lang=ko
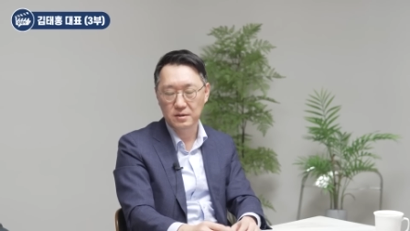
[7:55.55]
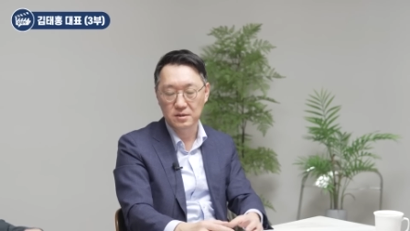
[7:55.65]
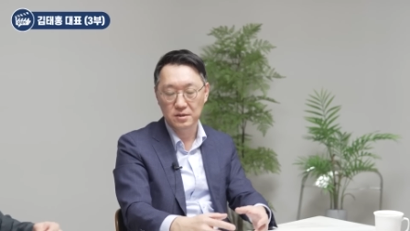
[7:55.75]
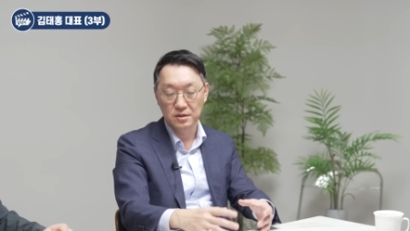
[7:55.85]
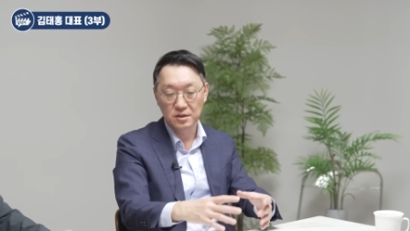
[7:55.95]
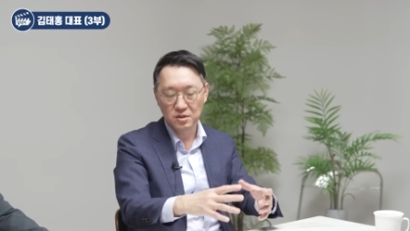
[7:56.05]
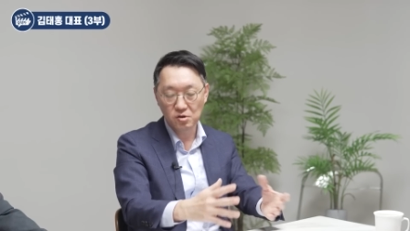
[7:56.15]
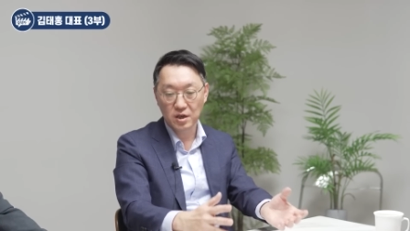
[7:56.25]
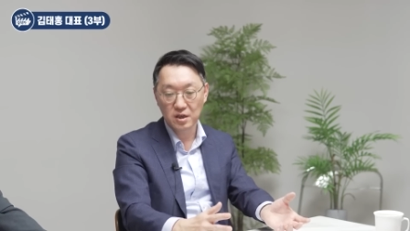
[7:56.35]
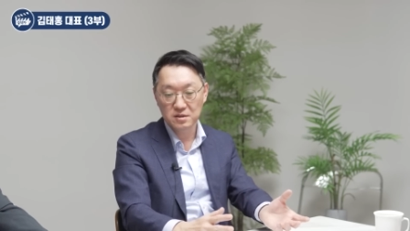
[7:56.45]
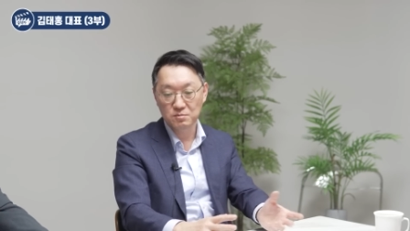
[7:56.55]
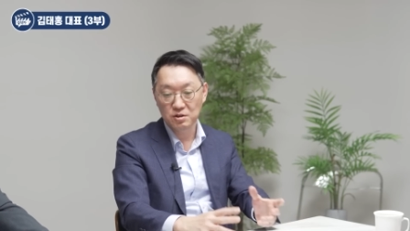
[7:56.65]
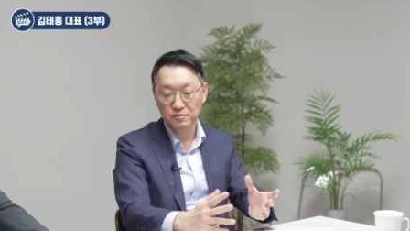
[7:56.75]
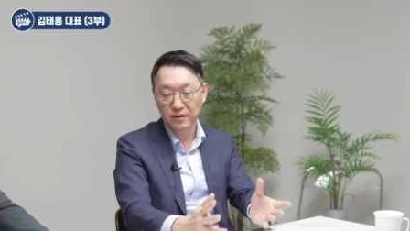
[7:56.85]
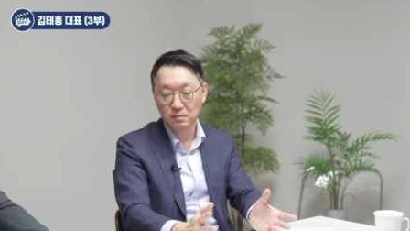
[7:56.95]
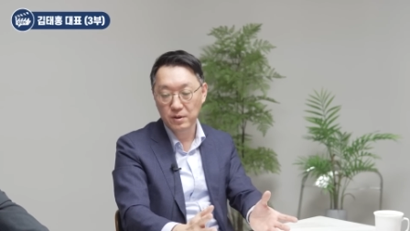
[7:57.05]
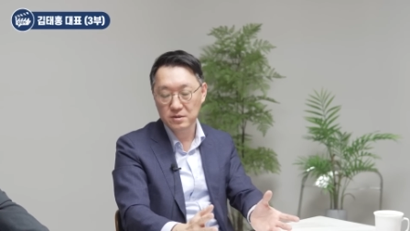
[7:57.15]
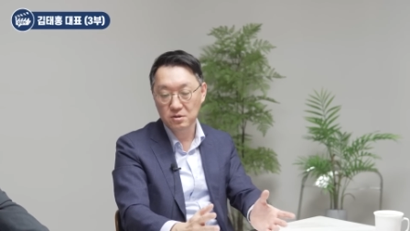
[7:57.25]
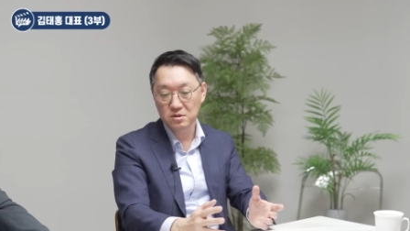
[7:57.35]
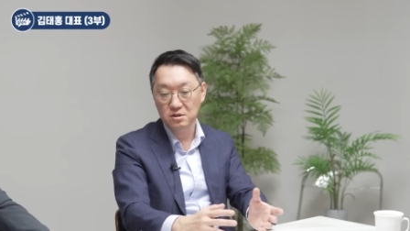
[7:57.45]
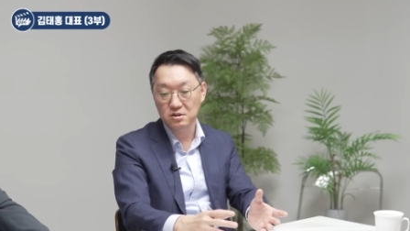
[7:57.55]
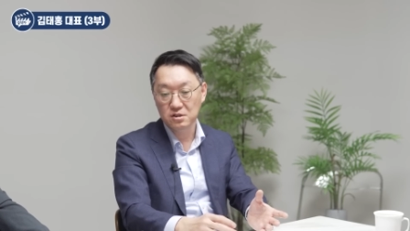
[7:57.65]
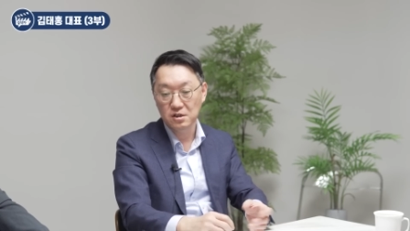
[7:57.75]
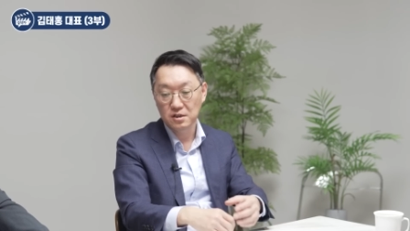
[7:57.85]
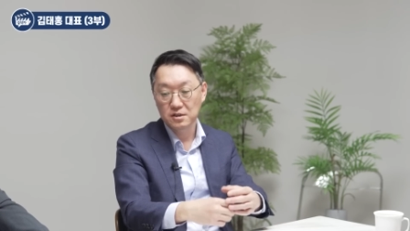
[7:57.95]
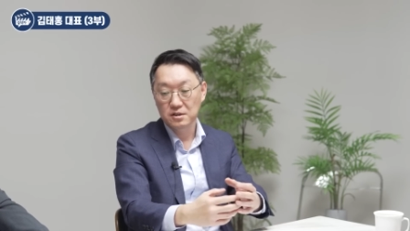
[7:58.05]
그 설계했으면 브에서 그거를